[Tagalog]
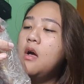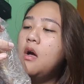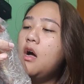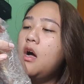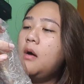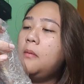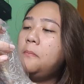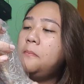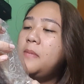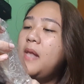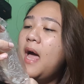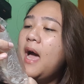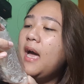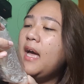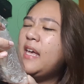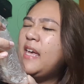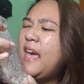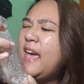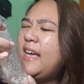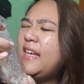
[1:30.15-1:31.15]
um,
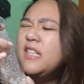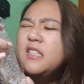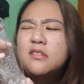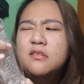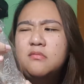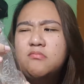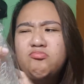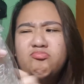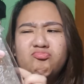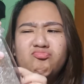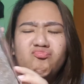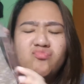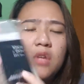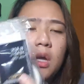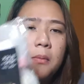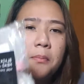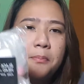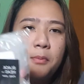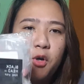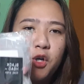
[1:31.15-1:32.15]
blackhead
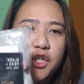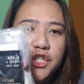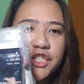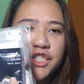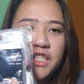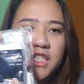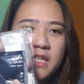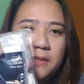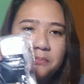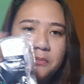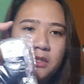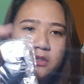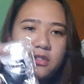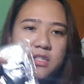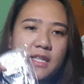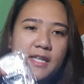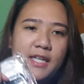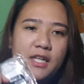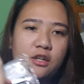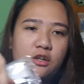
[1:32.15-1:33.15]
pore strip dito
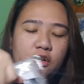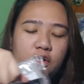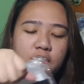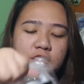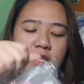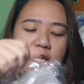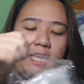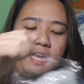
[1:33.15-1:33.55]
sa likod.